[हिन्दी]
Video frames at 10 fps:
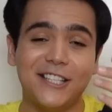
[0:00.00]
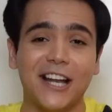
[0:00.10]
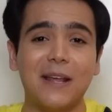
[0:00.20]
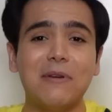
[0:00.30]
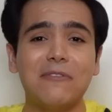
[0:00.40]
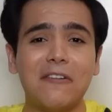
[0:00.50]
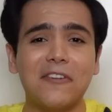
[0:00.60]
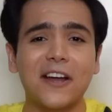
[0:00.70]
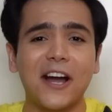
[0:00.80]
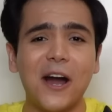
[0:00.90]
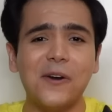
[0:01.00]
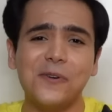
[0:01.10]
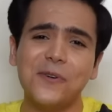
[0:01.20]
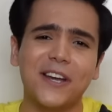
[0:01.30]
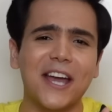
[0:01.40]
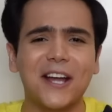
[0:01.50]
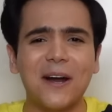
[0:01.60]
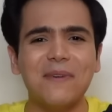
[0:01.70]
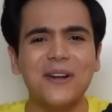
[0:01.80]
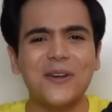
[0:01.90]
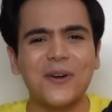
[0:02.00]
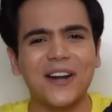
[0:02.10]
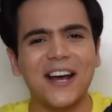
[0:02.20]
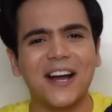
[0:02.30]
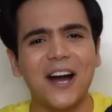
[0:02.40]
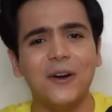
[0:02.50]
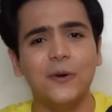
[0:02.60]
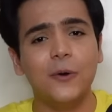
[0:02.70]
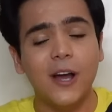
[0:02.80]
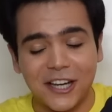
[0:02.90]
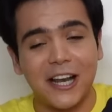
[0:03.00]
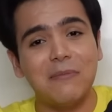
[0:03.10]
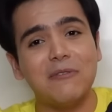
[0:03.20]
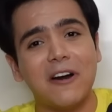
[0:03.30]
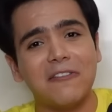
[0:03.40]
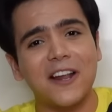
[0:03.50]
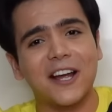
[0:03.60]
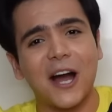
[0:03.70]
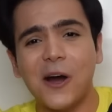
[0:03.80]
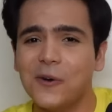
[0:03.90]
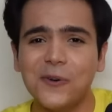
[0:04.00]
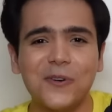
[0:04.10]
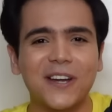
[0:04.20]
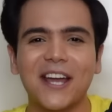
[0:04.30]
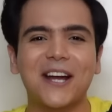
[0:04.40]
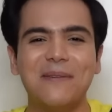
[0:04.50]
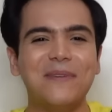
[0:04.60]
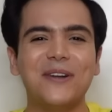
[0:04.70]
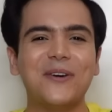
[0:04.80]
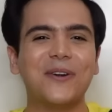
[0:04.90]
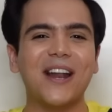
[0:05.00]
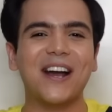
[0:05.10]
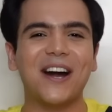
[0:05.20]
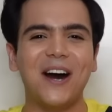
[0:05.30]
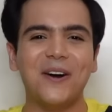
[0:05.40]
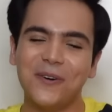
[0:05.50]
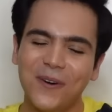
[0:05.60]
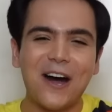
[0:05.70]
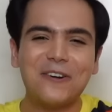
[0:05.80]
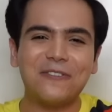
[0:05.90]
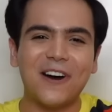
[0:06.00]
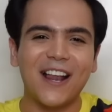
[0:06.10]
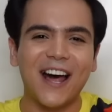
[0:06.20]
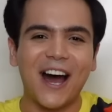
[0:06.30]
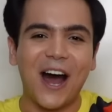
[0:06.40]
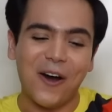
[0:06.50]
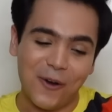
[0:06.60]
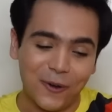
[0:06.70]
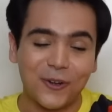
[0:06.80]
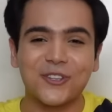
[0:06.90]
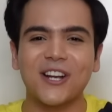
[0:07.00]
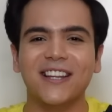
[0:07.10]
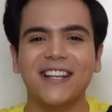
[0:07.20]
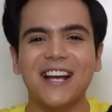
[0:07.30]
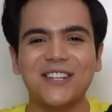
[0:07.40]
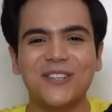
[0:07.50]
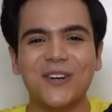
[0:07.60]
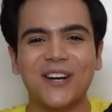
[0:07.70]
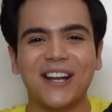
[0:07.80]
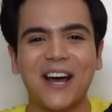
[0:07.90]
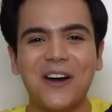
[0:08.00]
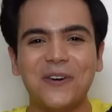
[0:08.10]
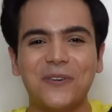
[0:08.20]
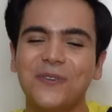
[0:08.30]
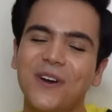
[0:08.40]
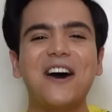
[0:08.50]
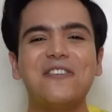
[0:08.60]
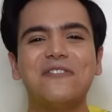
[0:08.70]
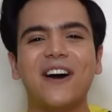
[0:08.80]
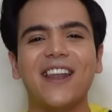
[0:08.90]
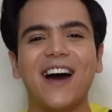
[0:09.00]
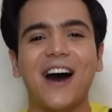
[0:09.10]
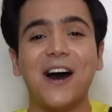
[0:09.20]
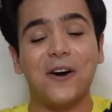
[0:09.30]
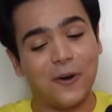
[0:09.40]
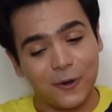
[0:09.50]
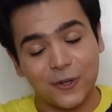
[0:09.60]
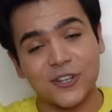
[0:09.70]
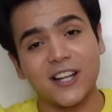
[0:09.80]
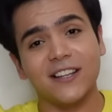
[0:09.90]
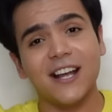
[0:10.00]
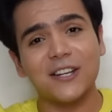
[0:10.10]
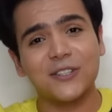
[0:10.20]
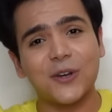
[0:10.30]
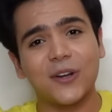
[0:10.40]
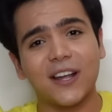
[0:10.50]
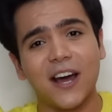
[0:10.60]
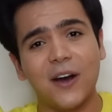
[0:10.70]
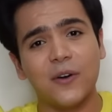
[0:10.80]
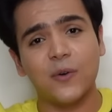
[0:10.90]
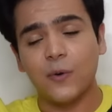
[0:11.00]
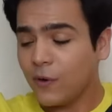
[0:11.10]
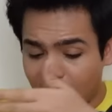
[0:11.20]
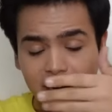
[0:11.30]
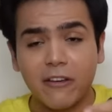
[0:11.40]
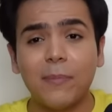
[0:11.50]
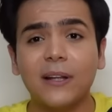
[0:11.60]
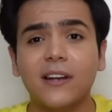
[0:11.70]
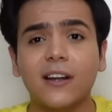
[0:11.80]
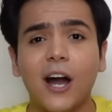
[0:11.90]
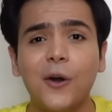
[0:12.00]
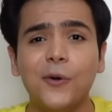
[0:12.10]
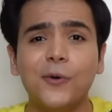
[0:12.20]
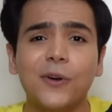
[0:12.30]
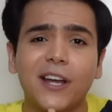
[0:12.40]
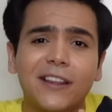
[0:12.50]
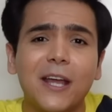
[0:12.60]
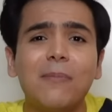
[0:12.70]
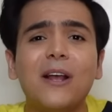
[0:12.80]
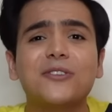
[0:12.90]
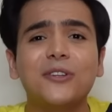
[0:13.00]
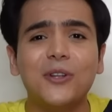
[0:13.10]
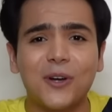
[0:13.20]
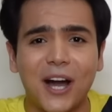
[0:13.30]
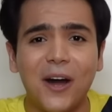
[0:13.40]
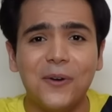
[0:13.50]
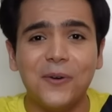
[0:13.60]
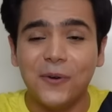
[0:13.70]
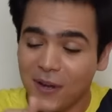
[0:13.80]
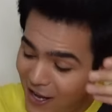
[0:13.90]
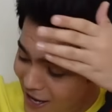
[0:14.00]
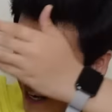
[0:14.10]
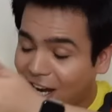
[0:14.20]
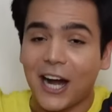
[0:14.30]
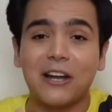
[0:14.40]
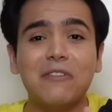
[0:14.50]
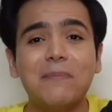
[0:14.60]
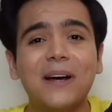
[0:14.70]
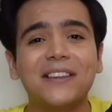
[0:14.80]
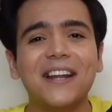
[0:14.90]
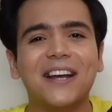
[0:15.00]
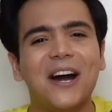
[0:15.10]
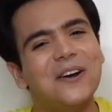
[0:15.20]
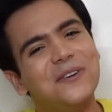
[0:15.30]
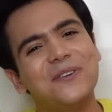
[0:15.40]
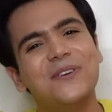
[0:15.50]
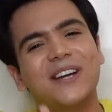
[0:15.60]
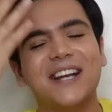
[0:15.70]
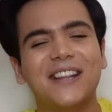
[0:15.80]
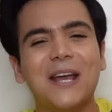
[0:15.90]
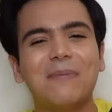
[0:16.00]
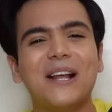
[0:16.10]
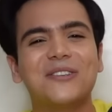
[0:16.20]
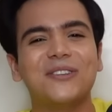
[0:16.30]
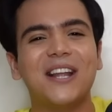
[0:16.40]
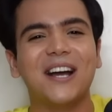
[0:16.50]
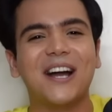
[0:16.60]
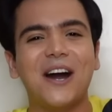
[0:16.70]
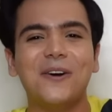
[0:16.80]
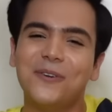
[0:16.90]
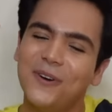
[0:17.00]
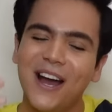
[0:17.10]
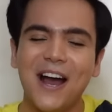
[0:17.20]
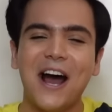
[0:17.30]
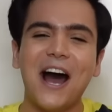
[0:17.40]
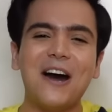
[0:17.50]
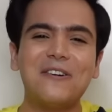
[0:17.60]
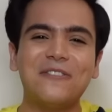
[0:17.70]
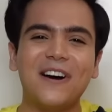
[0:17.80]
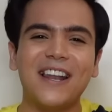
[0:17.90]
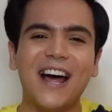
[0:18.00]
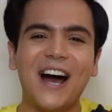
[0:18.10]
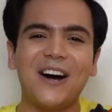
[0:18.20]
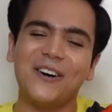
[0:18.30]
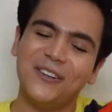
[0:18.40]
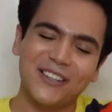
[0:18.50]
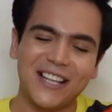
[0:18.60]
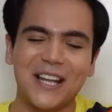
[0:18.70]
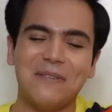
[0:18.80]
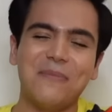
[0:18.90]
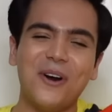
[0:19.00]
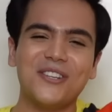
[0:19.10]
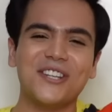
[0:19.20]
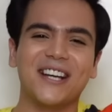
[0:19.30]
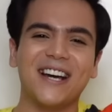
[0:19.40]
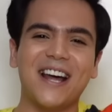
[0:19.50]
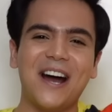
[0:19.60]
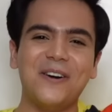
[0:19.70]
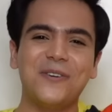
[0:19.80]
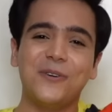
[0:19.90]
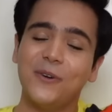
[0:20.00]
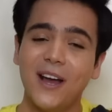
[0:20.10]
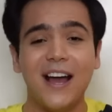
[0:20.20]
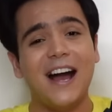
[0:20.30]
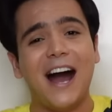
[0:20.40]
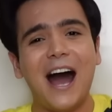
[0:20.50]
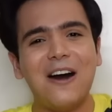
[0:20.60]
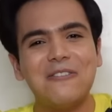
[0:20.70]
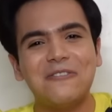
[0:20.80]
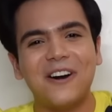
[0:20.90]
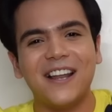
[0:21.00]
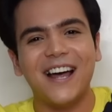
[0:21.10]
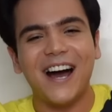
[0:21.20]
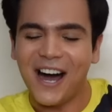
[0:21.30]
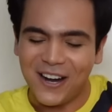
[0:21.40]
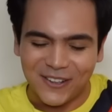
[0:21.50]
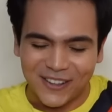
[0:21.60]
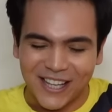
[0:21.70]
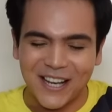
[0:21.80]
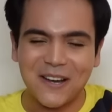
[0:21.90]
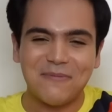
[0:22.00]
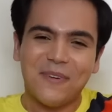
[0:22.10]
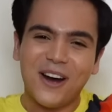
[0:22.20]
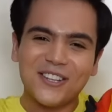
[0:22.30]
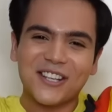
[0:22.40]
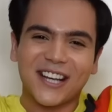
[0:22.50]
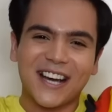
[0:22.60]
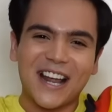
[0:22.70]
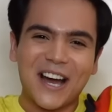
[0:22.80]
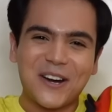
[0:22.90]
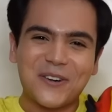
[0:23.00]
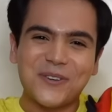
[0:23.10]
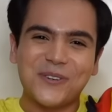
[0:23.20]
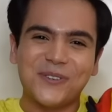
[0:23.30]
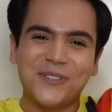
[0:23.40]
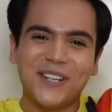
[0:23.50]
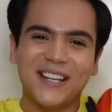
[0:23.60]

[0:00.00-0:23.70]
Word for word: जलेबी फाफड़ा खाऊं के खमन ढोकड़ा खाऊं जलेबी फाफड़ा खाऊं के खमन ढोकड़ा खाऊं आओ वाला आओ गुजराती नाश्तो कराऊं आओ वाला आओ गुजराती नाश्तो कराऊं खानवी पात्र खाऊं के थेपला चुंदो खाऊं खानवी पात्र खाऊं के थेपला चुंदा खाऊं आओ वाला आओ तने मौज कराऊं आओ वाला आओ तने मौज कराऊं